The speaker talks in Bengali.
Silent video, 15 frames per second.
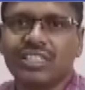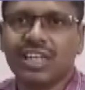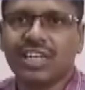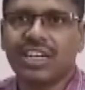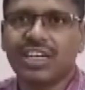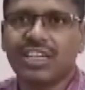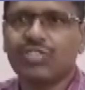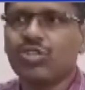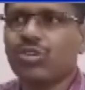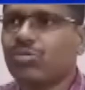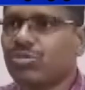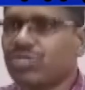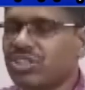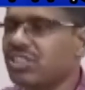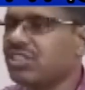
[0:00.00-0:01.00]
তেইশ সালের এটি
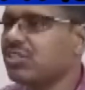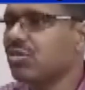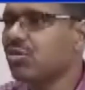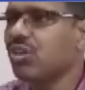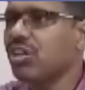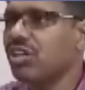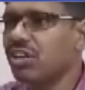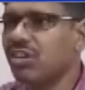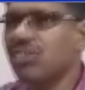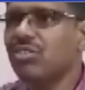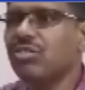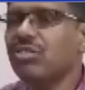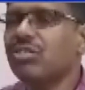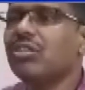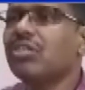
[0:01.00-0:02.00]
সর্বশেষ লোক
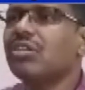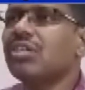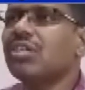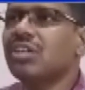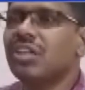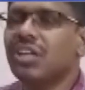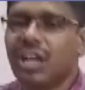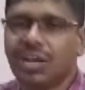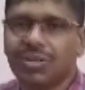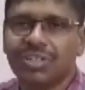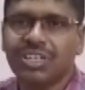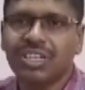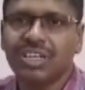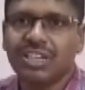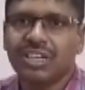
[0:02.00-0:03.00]
আদালত
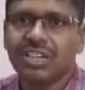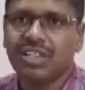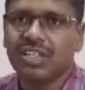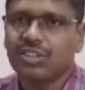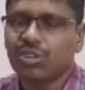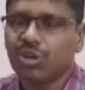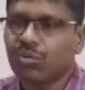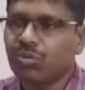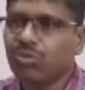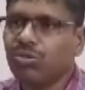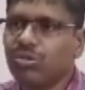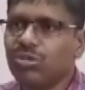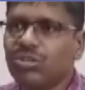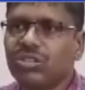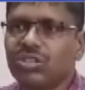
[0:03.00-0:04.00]
আমাদের
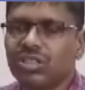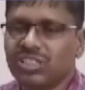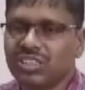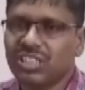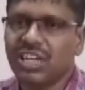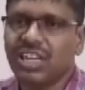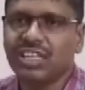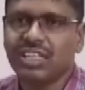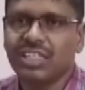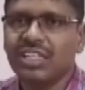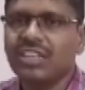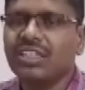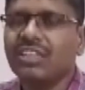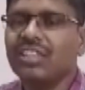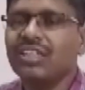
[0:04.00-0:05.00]
তমলুক
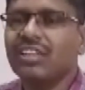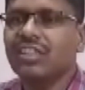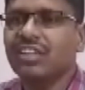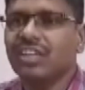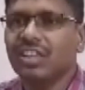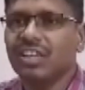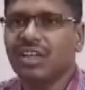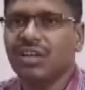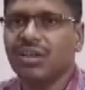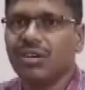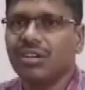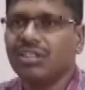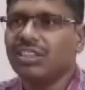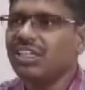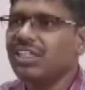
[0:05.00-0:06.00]
জেলাতে
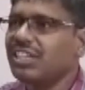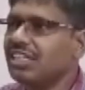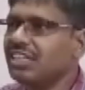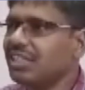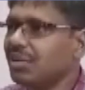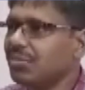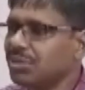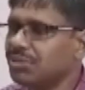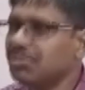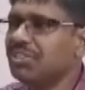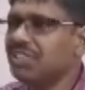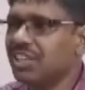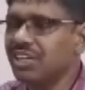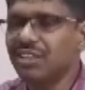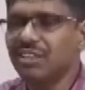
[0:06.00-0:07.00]
তিনটি সাব
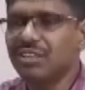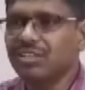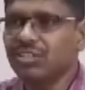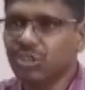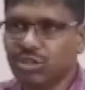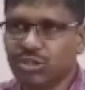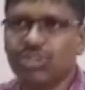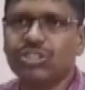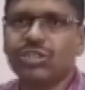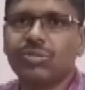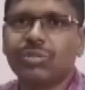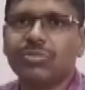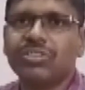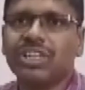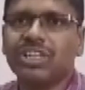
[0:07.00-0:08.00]
ডিভিশন সদর
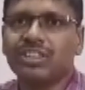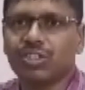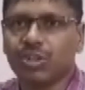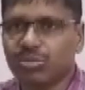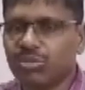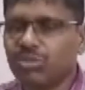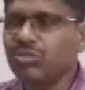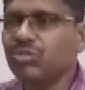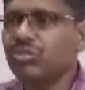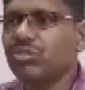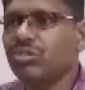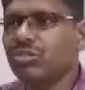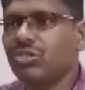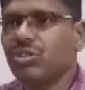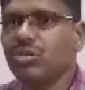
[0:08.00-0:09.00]
সাব ডিভিশন তমলুক
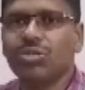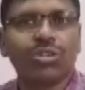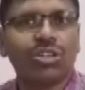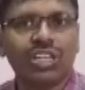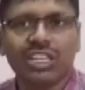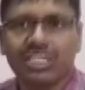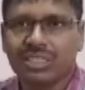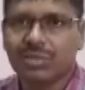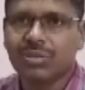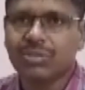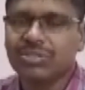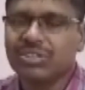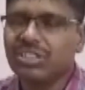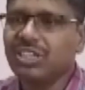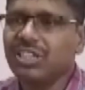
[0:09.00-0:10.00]
হলদিয়া সাব
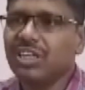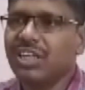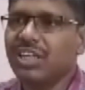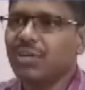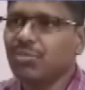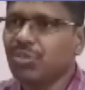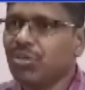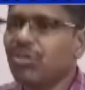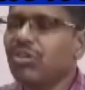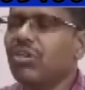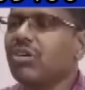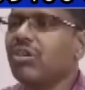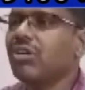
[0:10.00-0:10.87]
ডিভিশন এবং